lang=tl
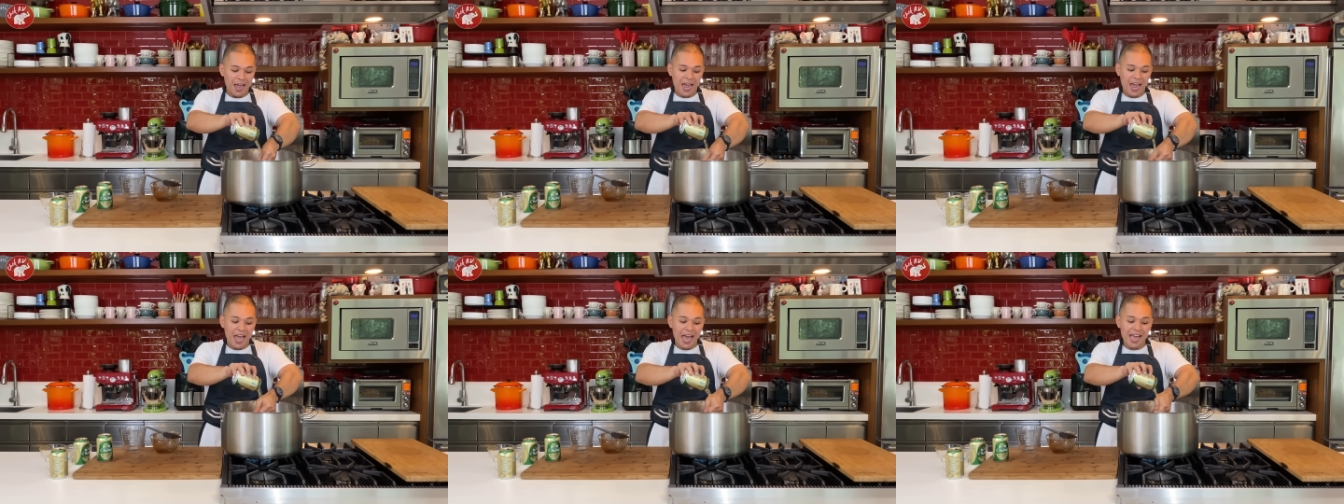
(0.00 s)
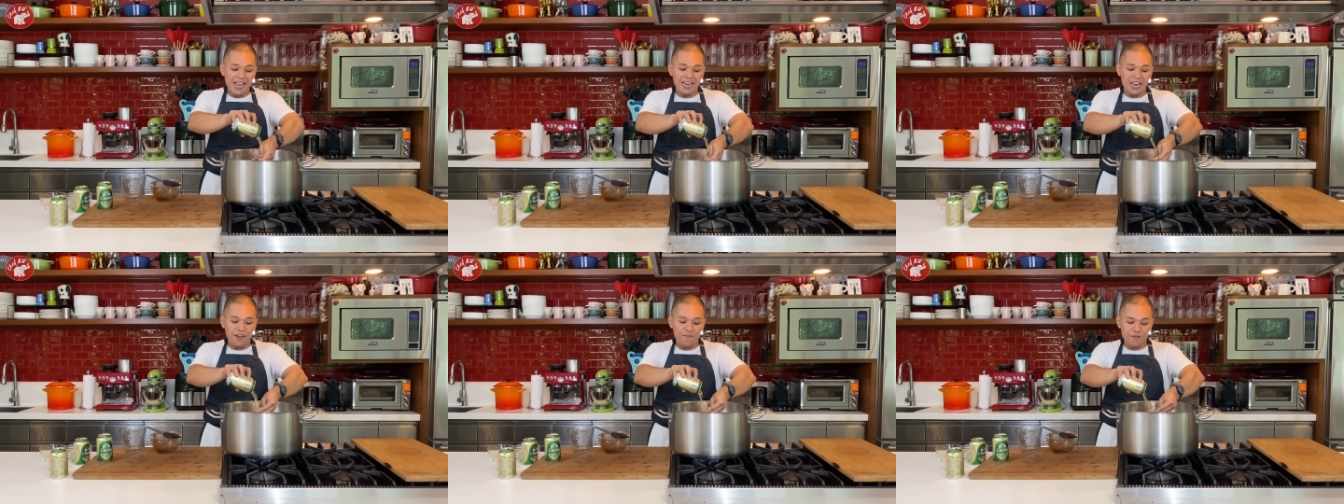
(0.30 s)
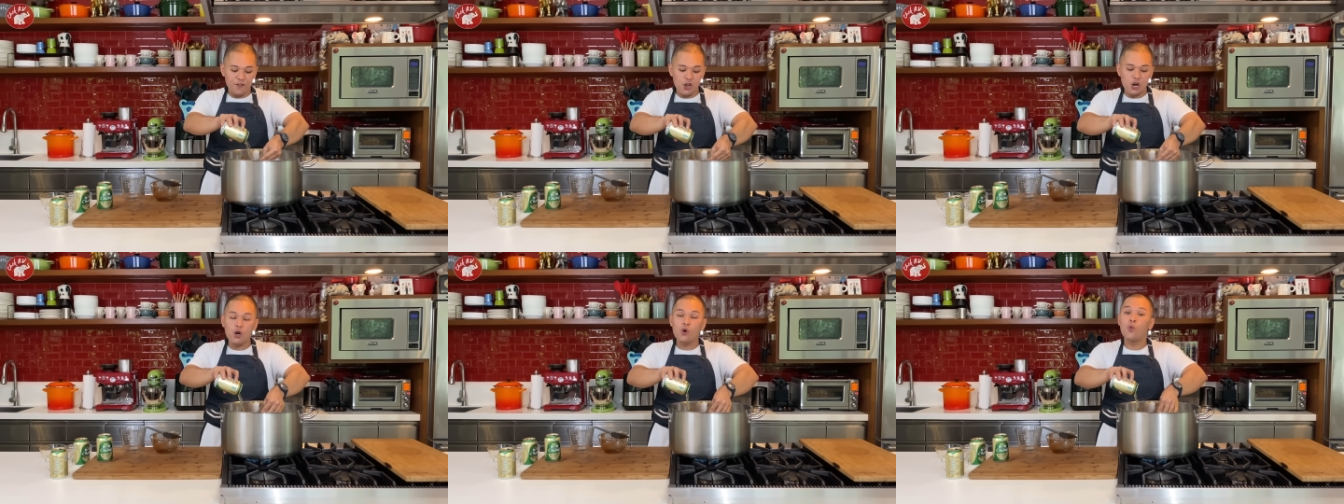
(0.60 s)
And
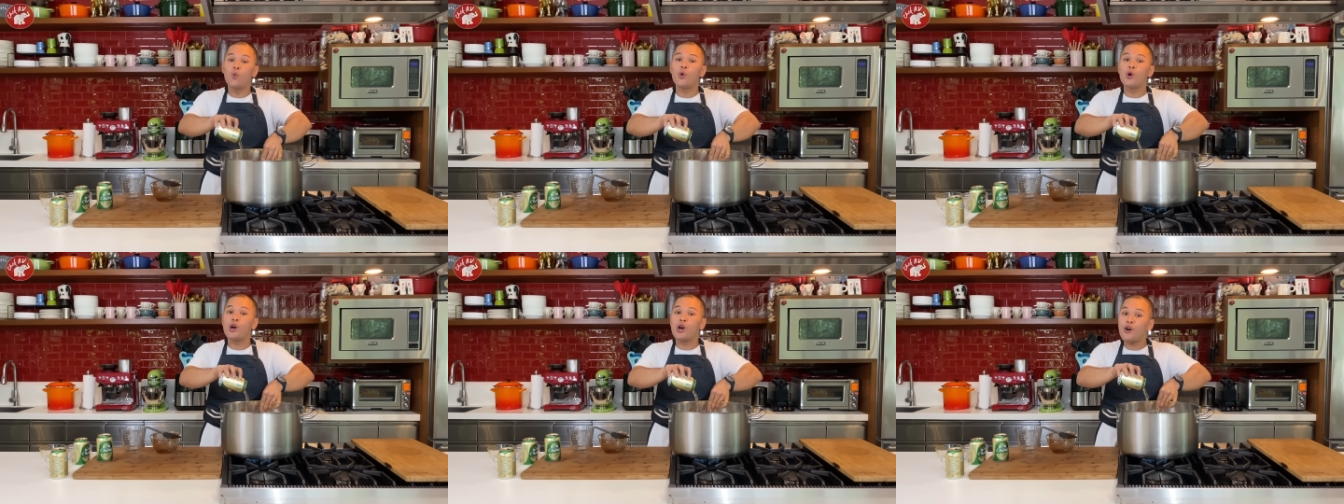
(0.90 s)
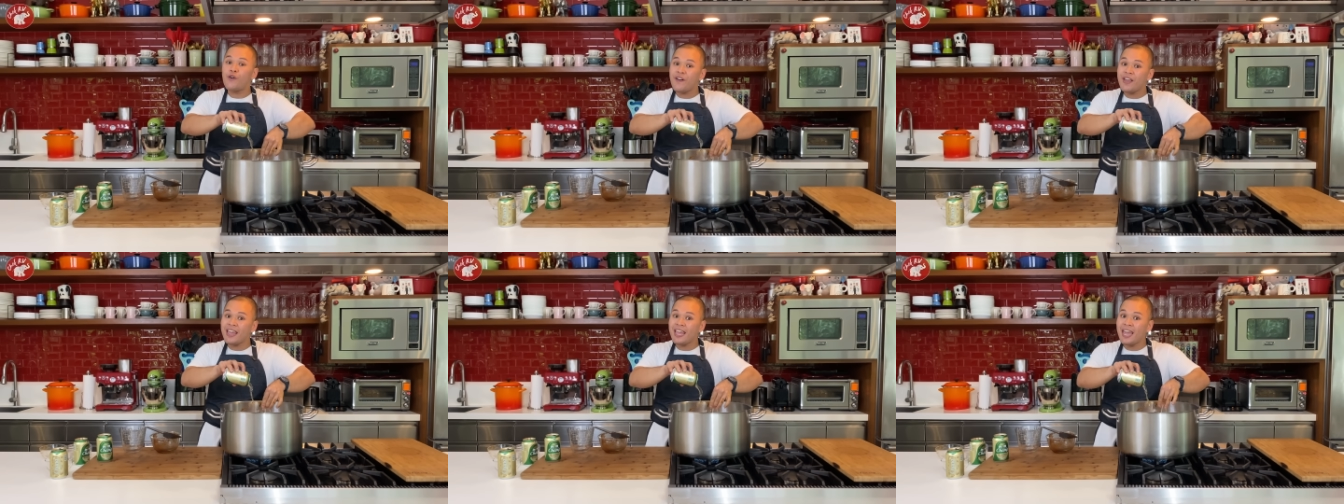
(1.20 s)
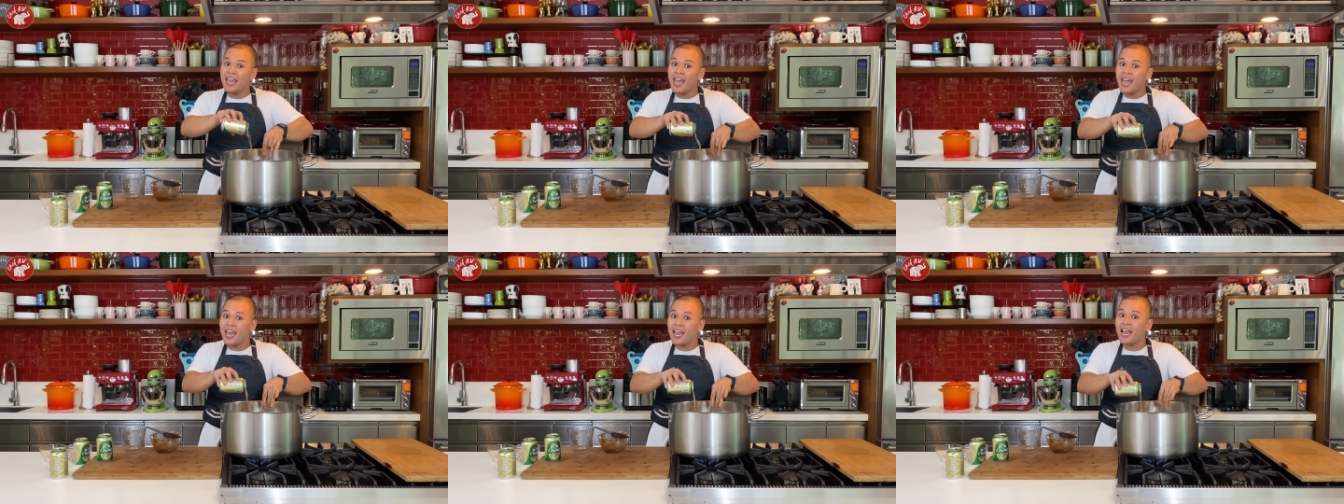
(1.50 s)
if you're
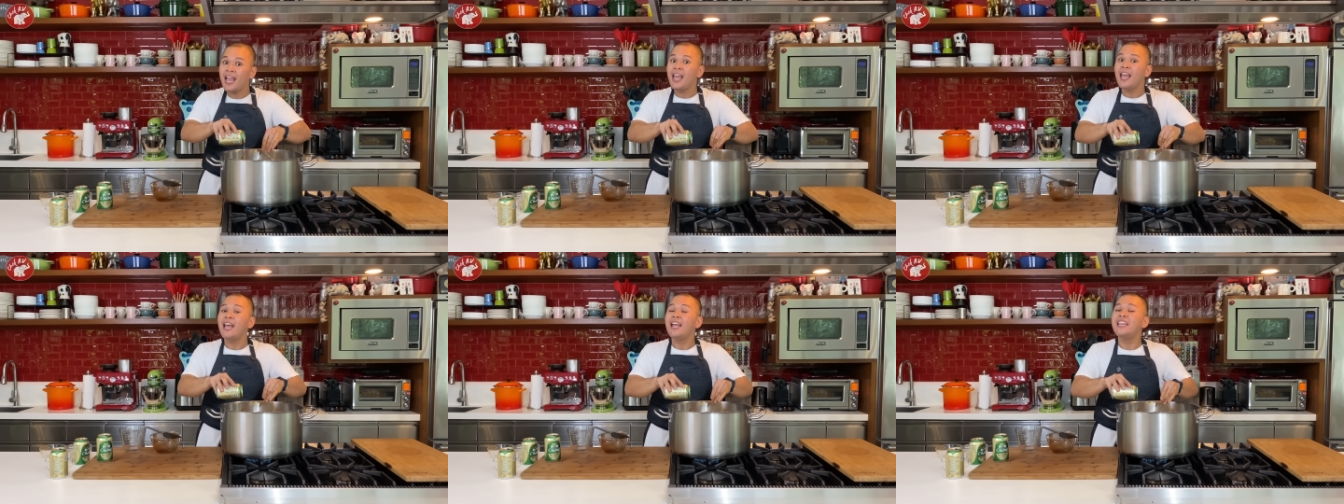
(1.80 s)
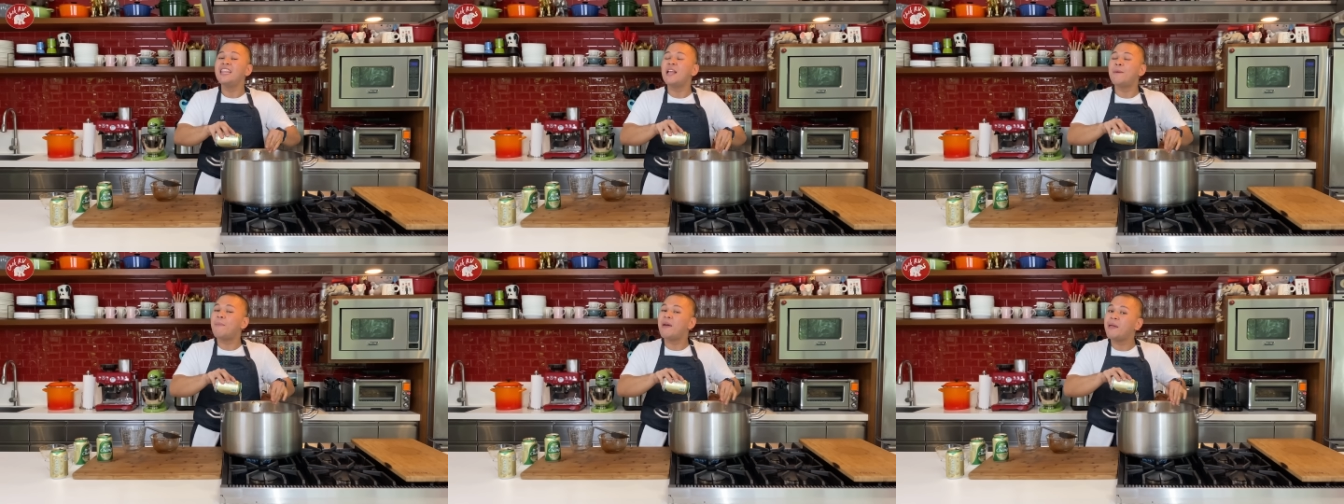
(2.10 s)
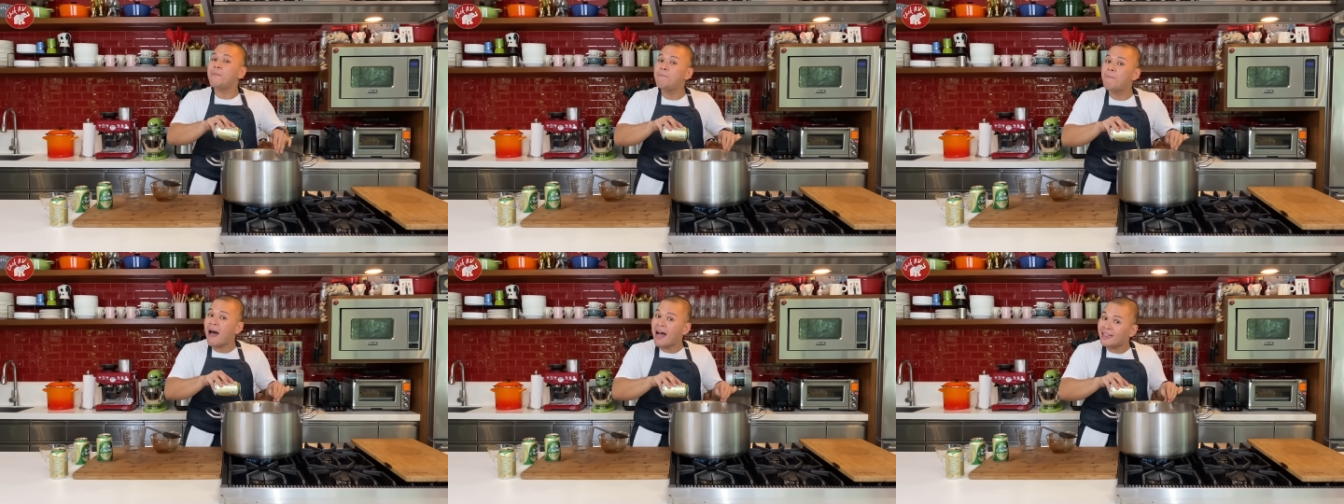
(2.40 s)
worrying na may
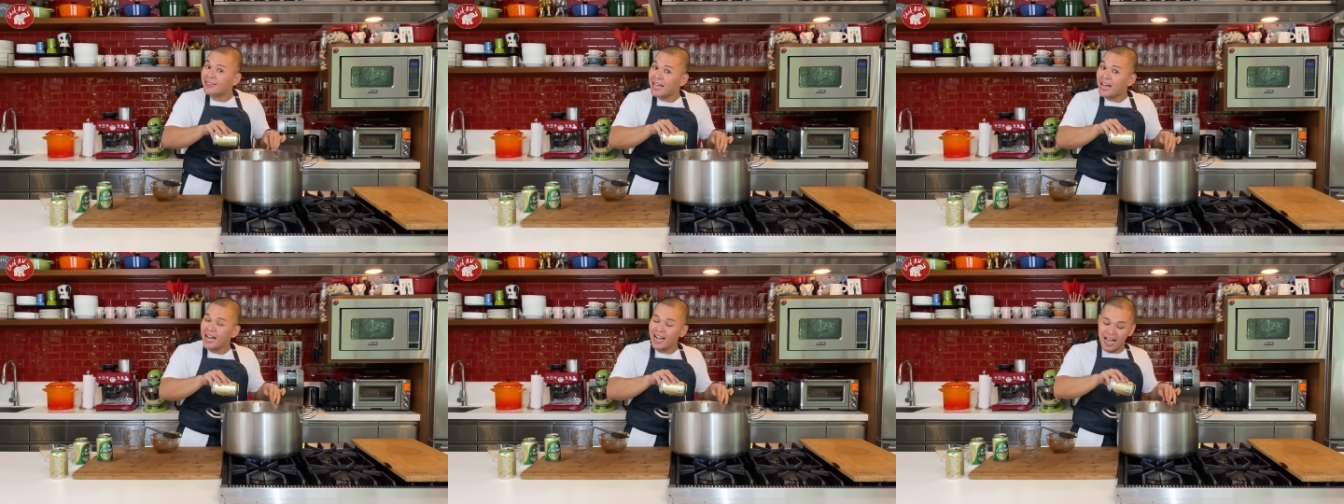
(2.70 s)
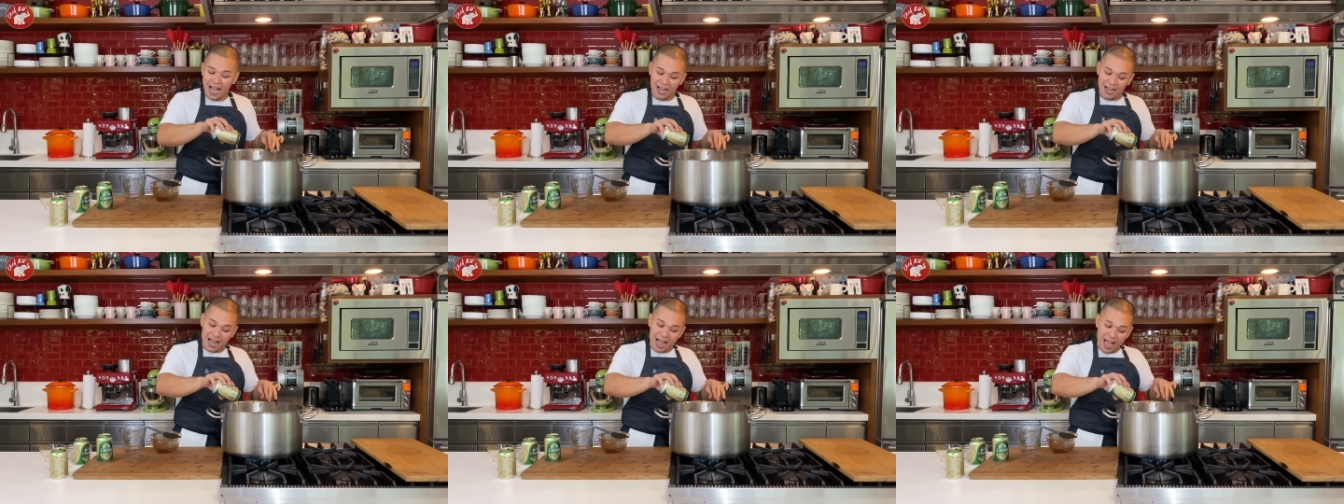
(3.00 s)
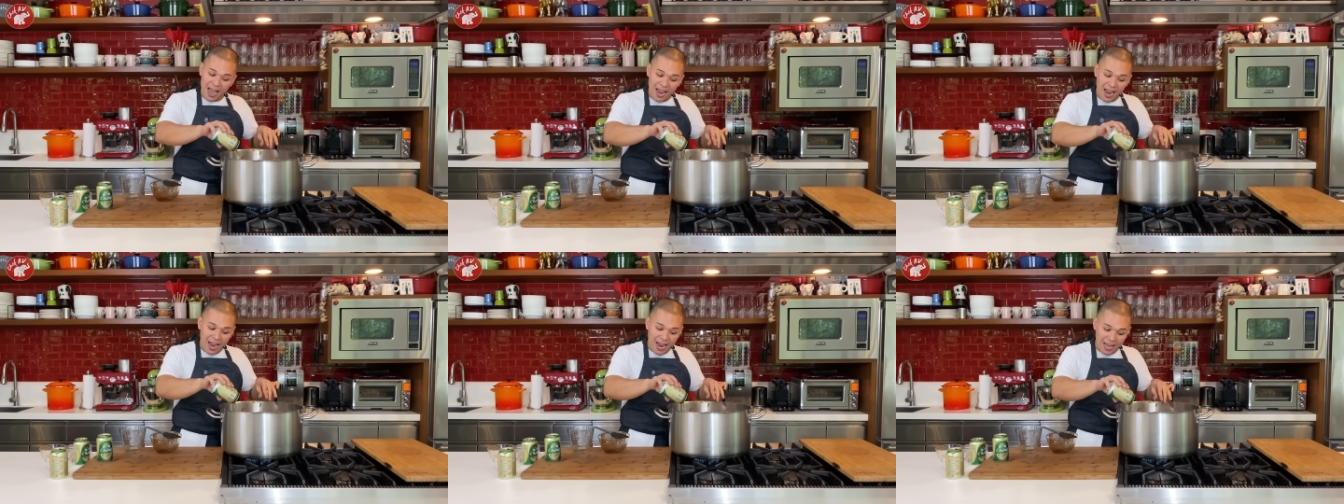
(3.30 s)
batang
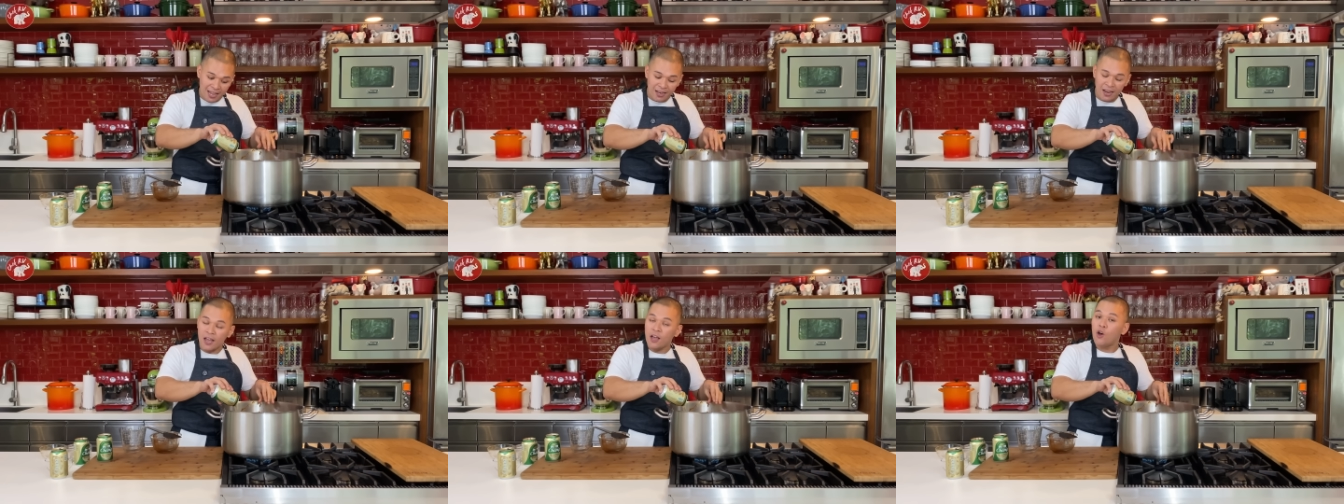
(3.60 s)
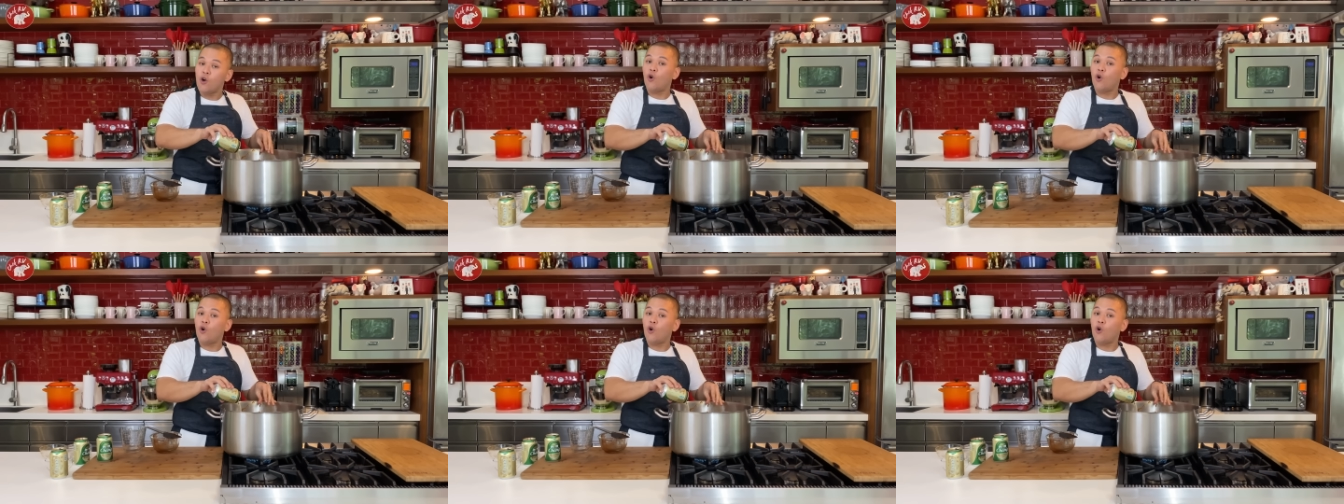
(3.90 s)
kakain